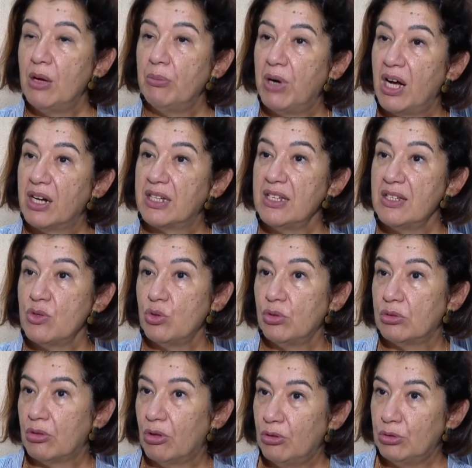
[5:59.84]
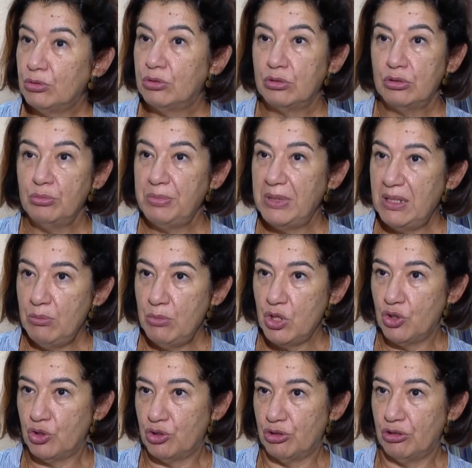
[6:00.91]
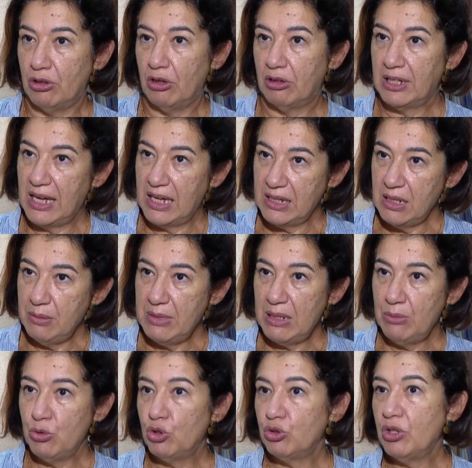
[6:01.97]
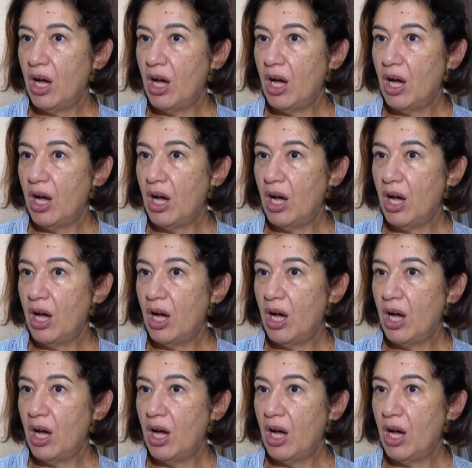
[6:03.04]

Parkinson olduğunu bilmiyordu. Kendi bilmiyordu,